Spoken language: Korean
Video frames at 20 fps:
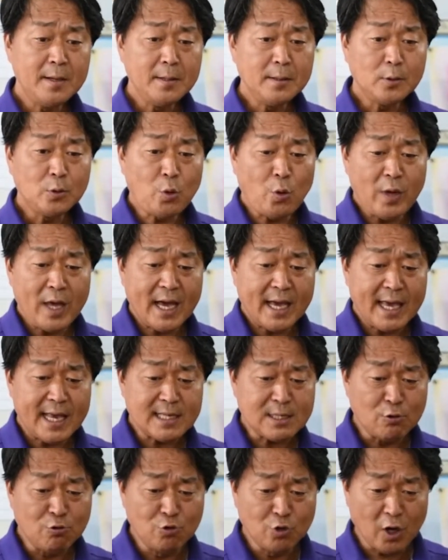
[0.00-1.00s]

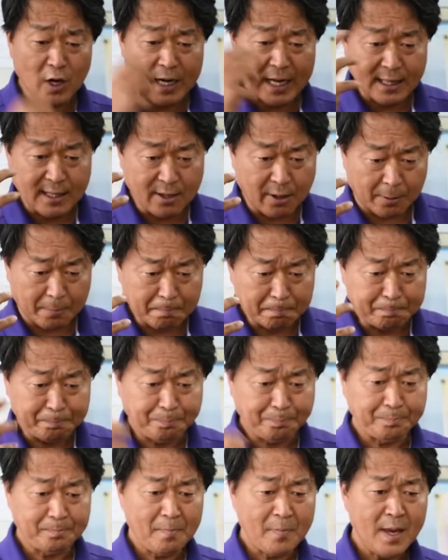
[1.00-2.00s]
토양에서 우러난 것,
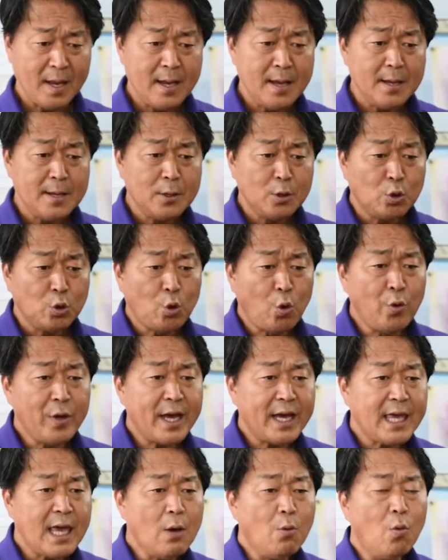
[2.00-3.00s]

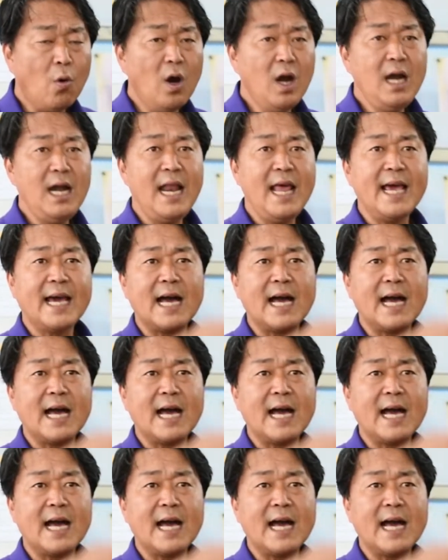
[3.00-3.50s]
토양에 원래